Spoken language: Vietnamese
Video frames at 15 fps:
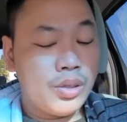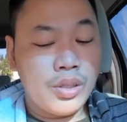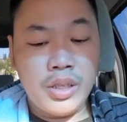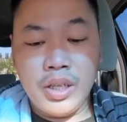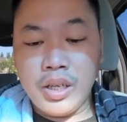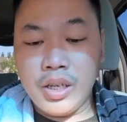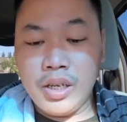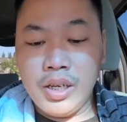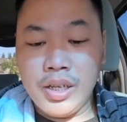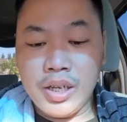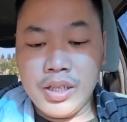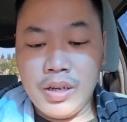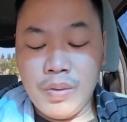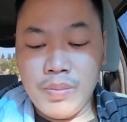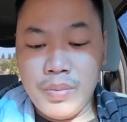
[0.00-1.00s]
Thì cái đó là
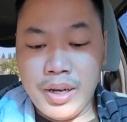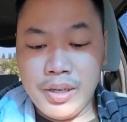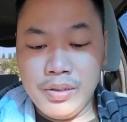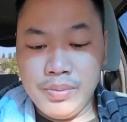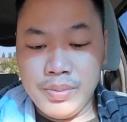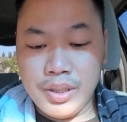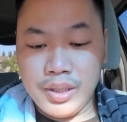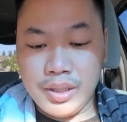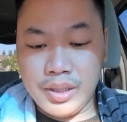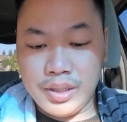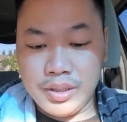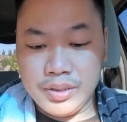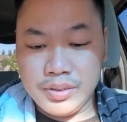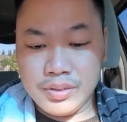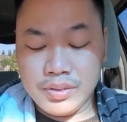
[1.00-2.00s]
cái thông báo
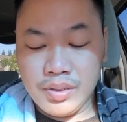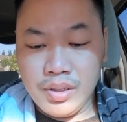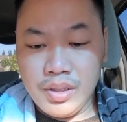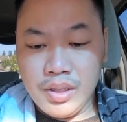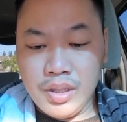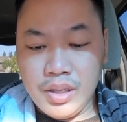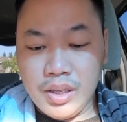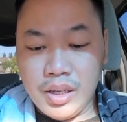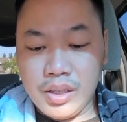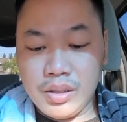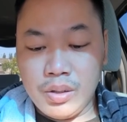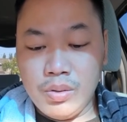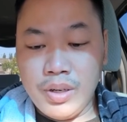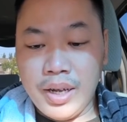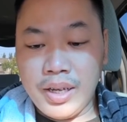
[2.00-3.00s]
mà anh
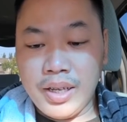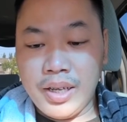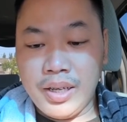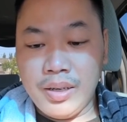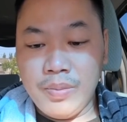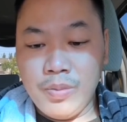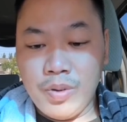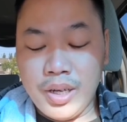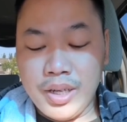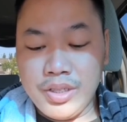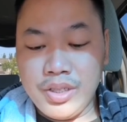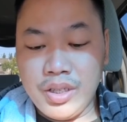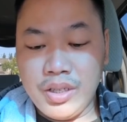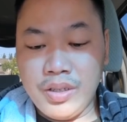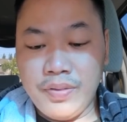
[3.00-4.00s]
Tú đăng ngày hôm qua
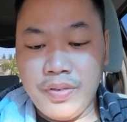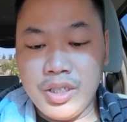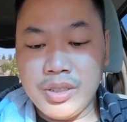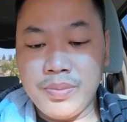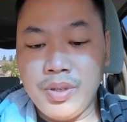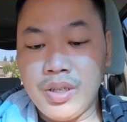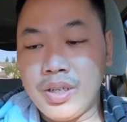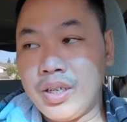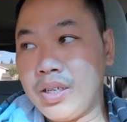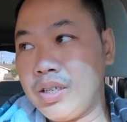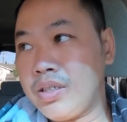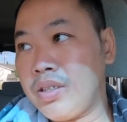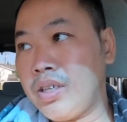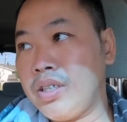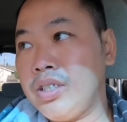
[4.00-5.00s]
trên à, Facebook
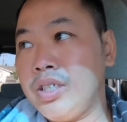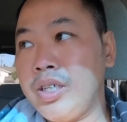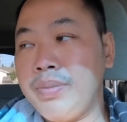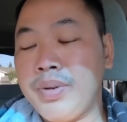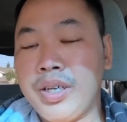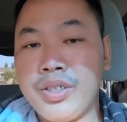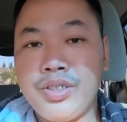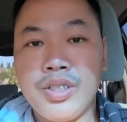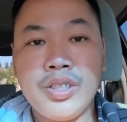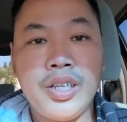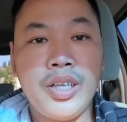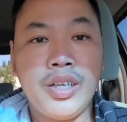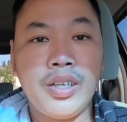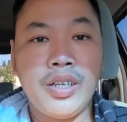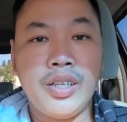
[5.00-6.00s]
là những người mà cho
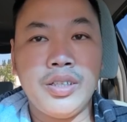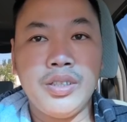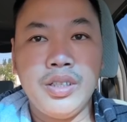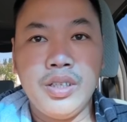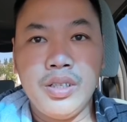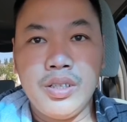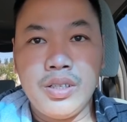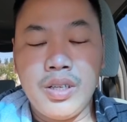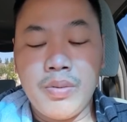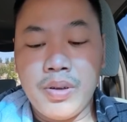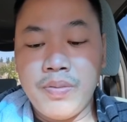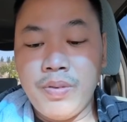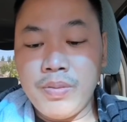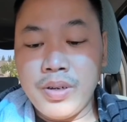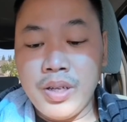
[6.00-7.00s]
tiền à, trong
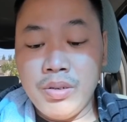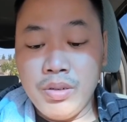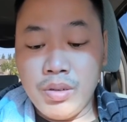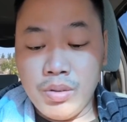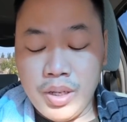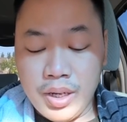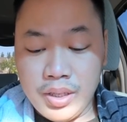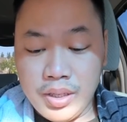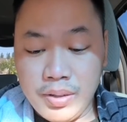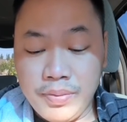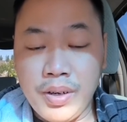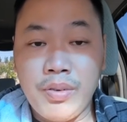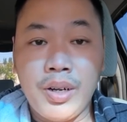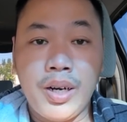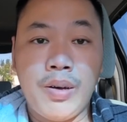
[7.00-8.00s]
cái phúng điếu của anh à,
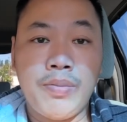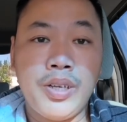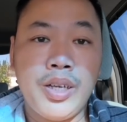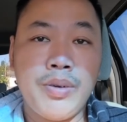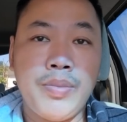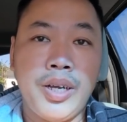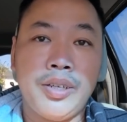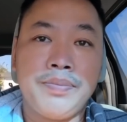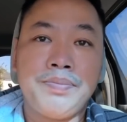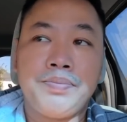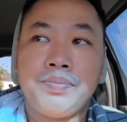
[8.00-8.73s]
Vân Quang Long đó các bạn.